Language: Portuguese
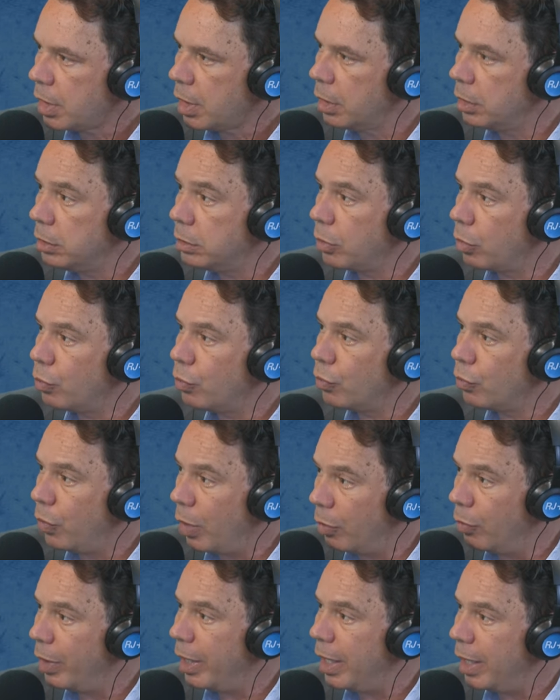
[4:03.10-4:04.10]
Então,
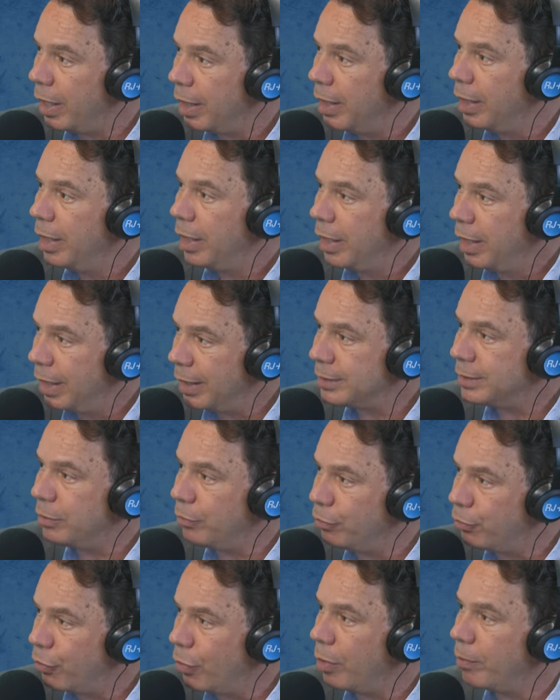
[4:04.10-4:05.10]
qual é essa
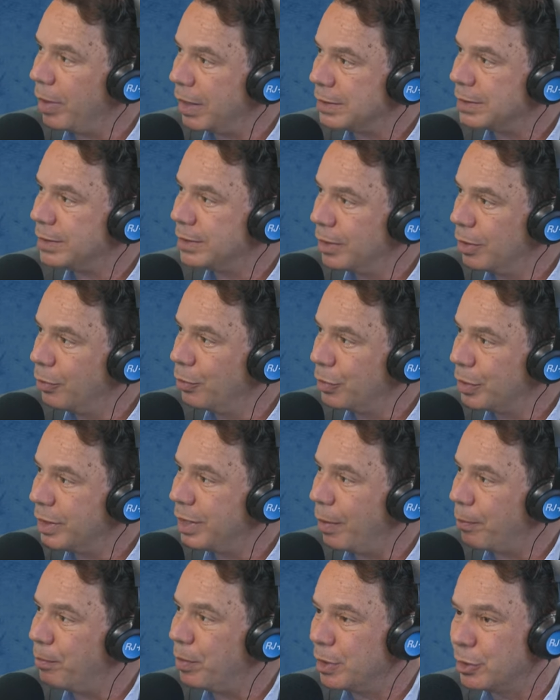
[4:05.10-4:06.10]
informação
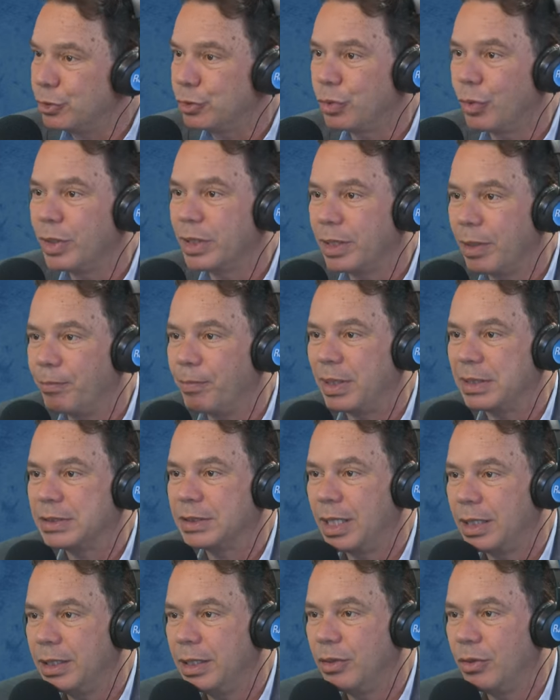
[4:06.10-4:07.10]
que a pessoa quer
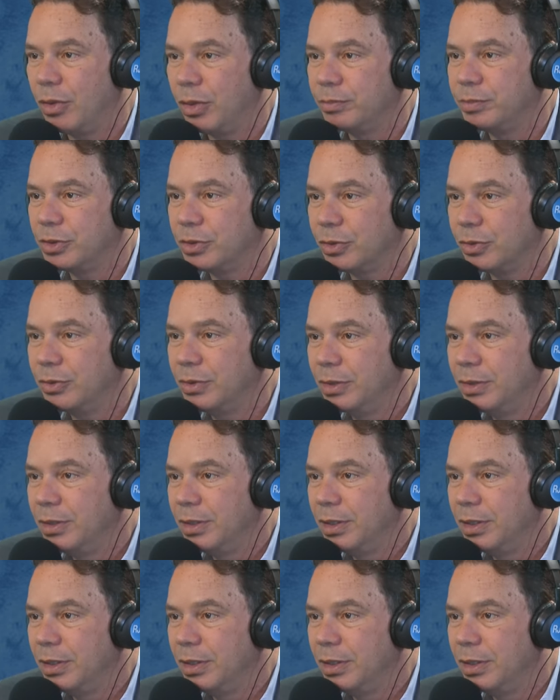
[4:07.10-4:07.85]
passar, né, Robson?